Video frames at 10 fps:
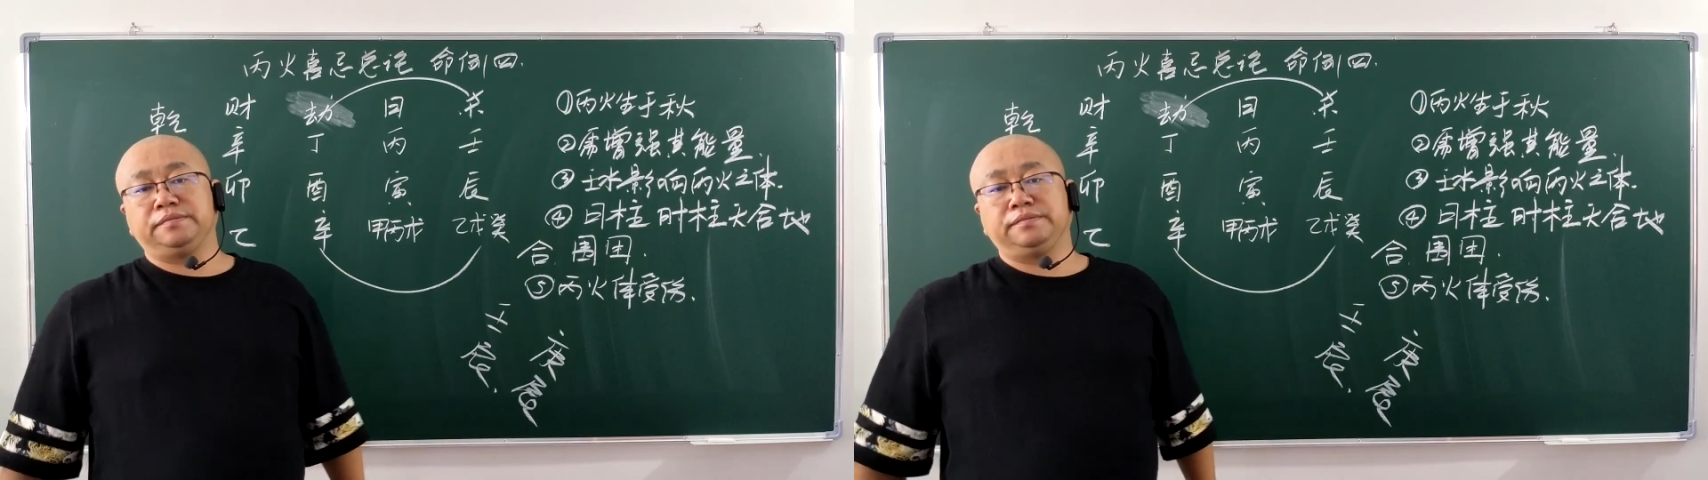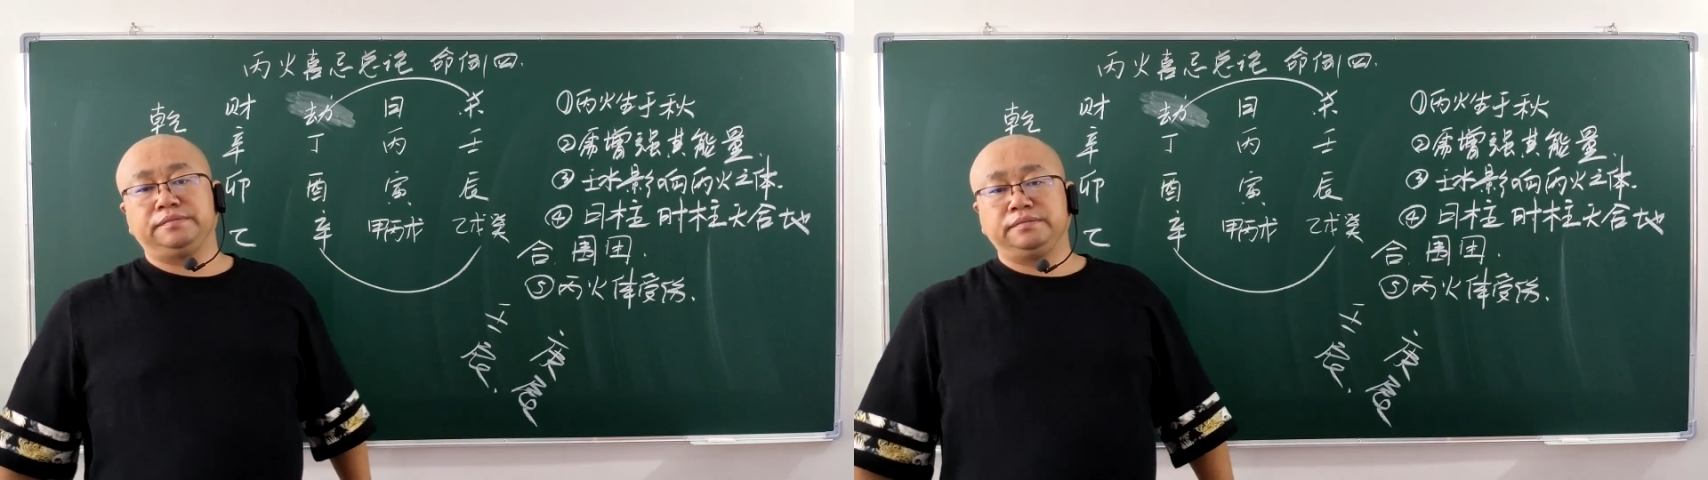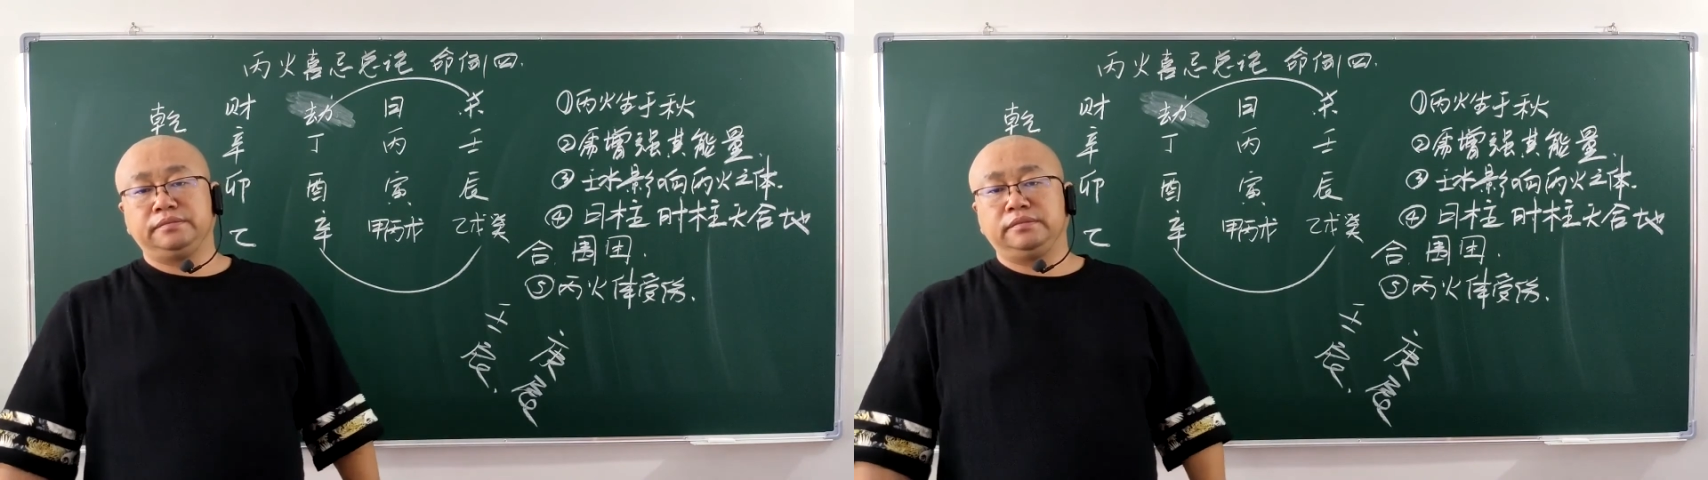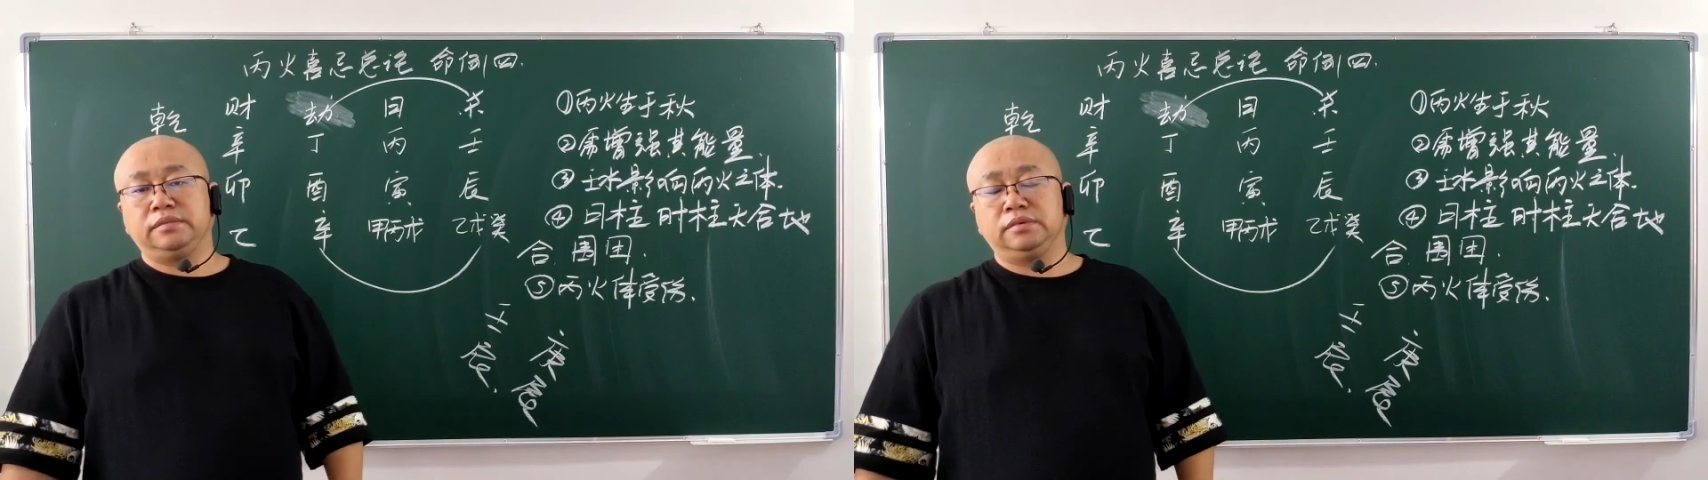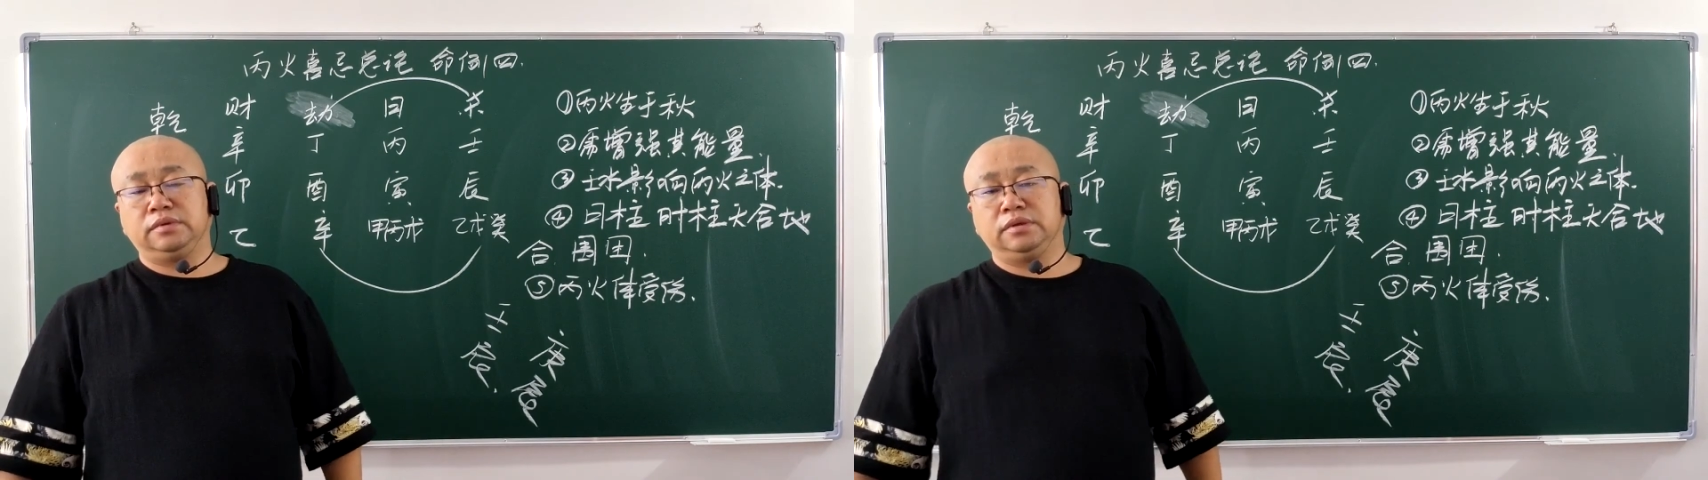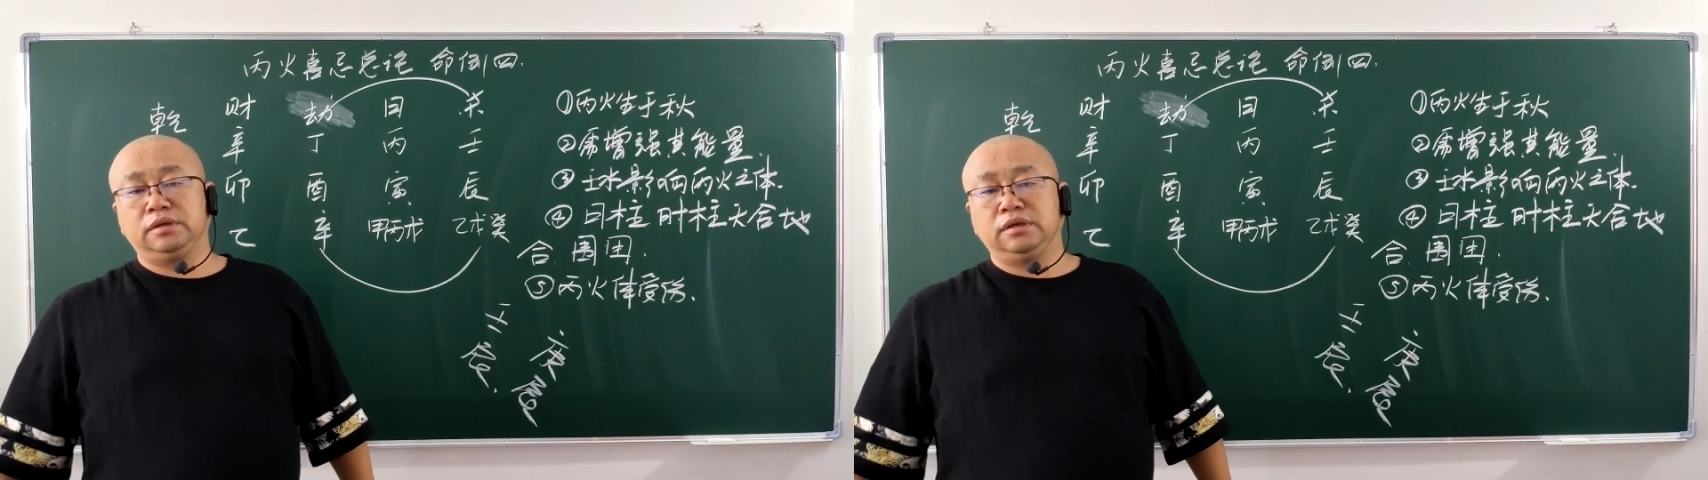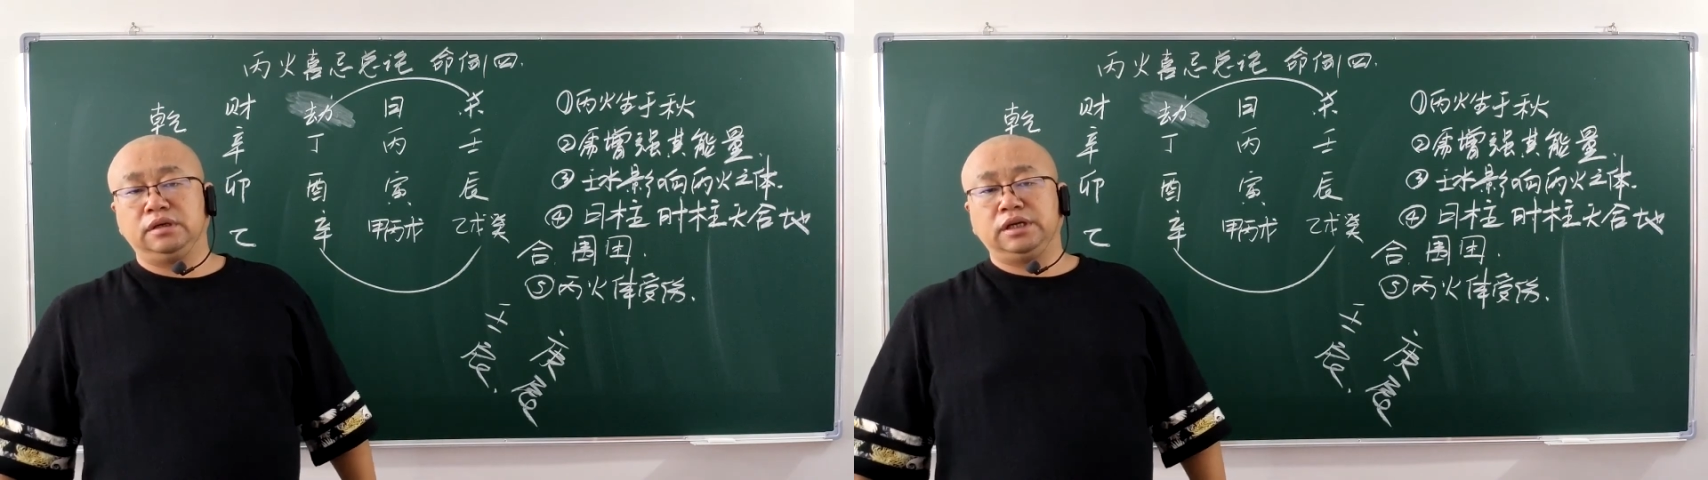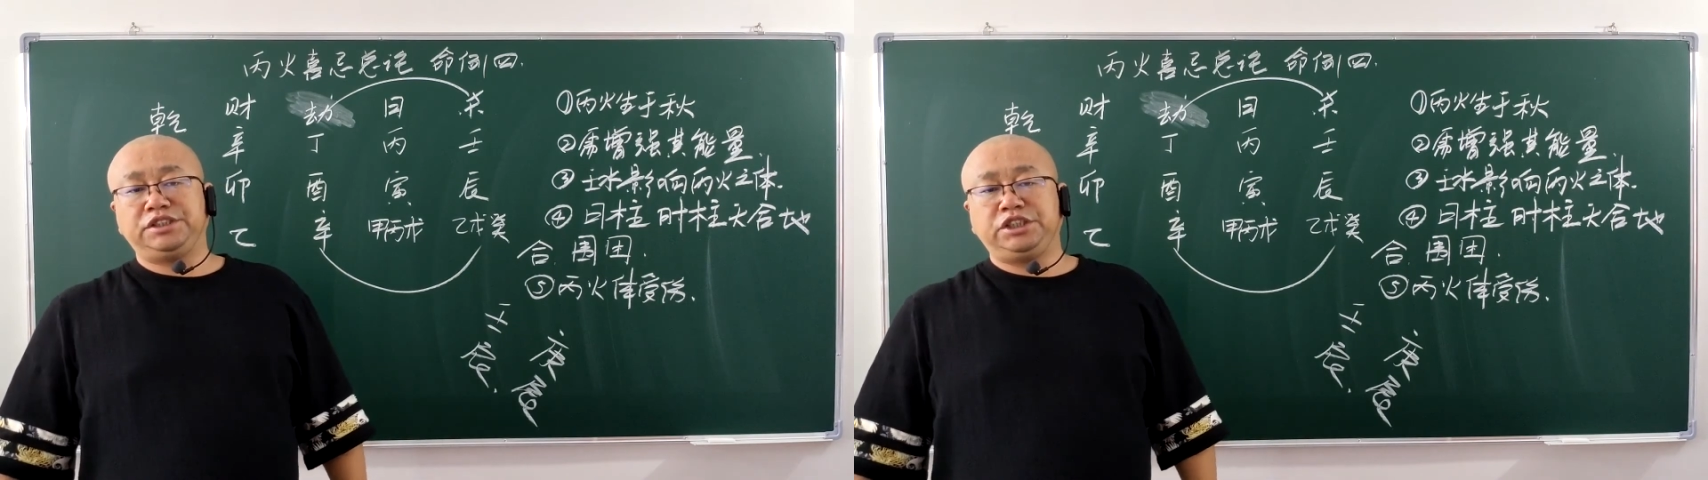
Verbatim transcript: 连气都喘不过来了。